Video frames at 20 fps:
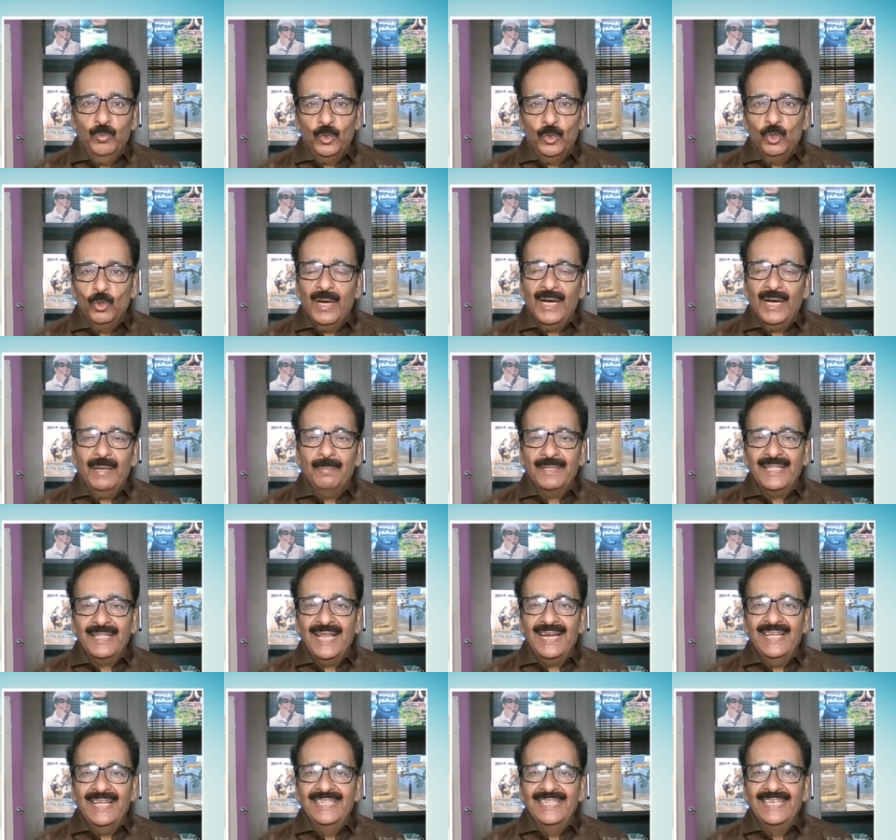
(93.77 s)
பொதுவாக
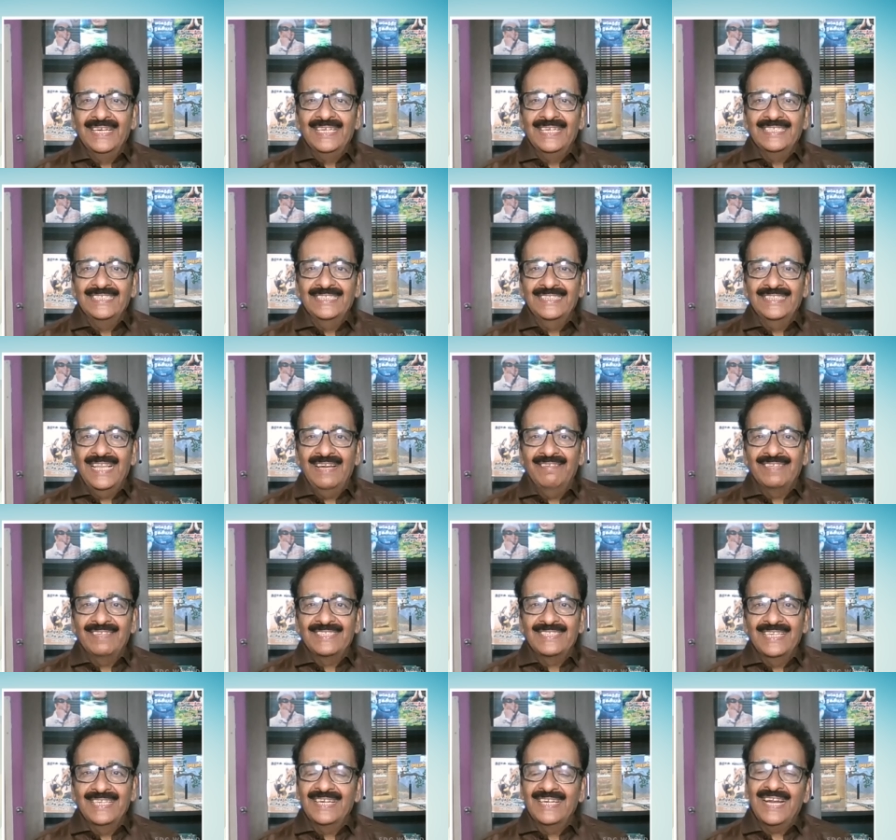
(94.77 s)
பிரதான எதிர்கட்சி
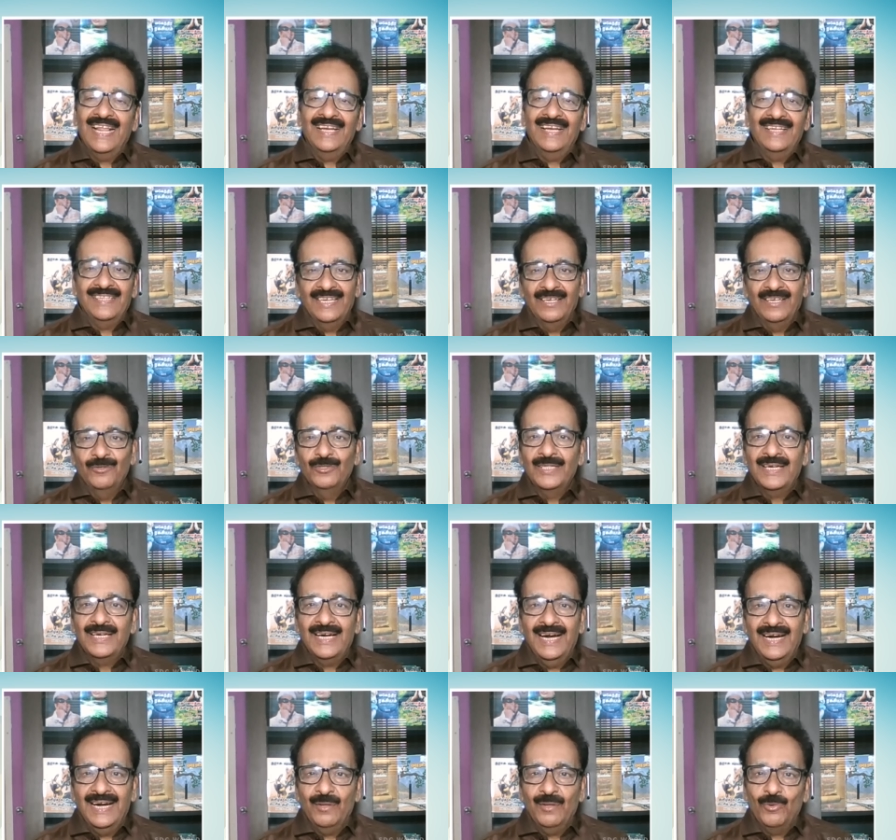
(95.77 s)
தலைவர் சென்றால்
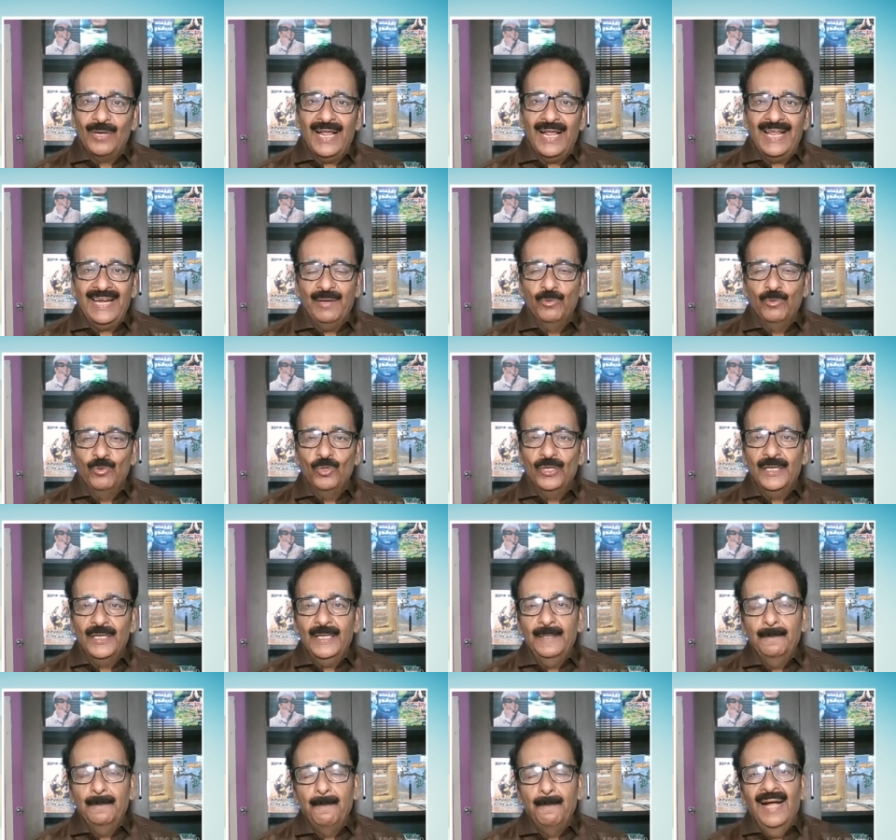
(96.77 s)
தங்குவதற்கான ஒரு அறை உண்டு
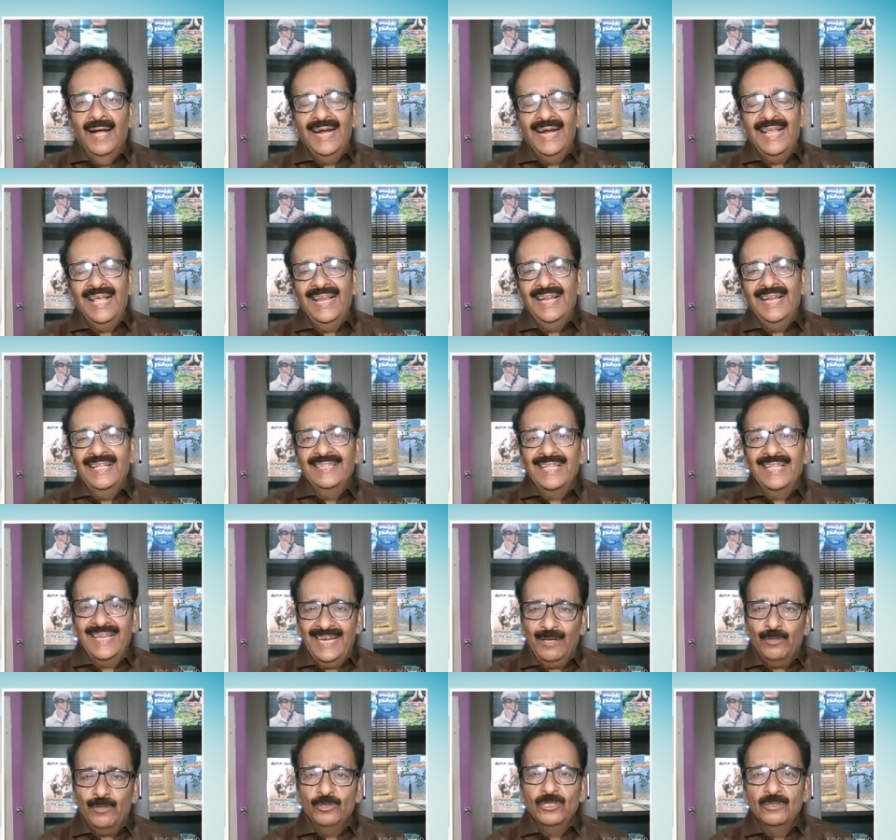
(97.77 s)
ஆனால் அந்த
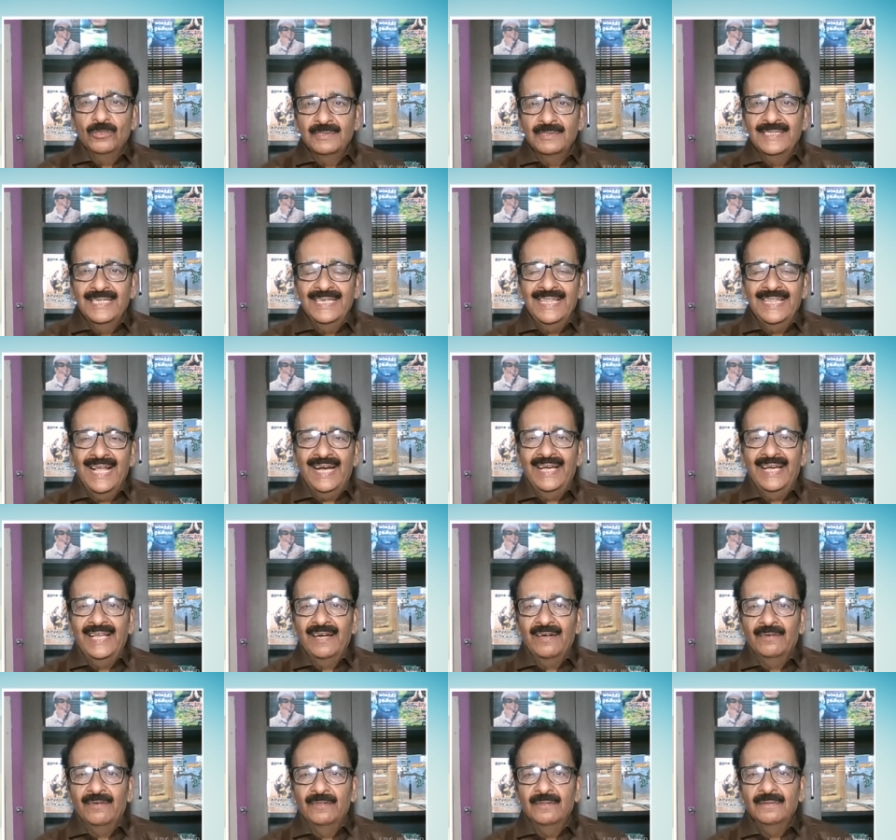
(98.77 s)
அறை கொஞ்சம் சிறிதாக
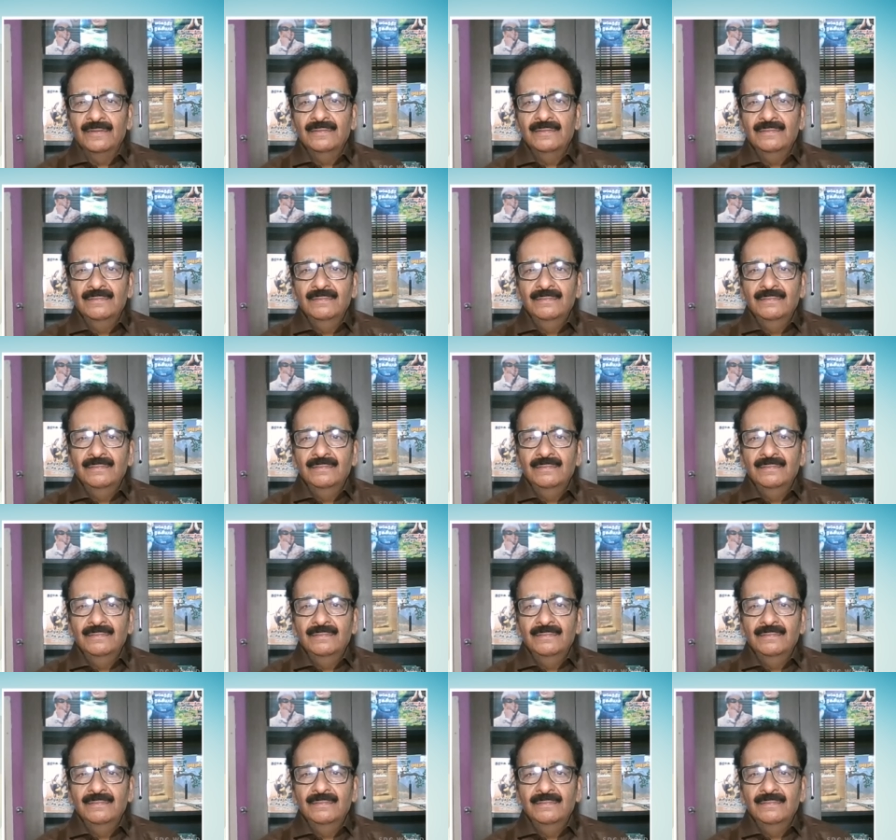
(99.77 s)
இருக்கும்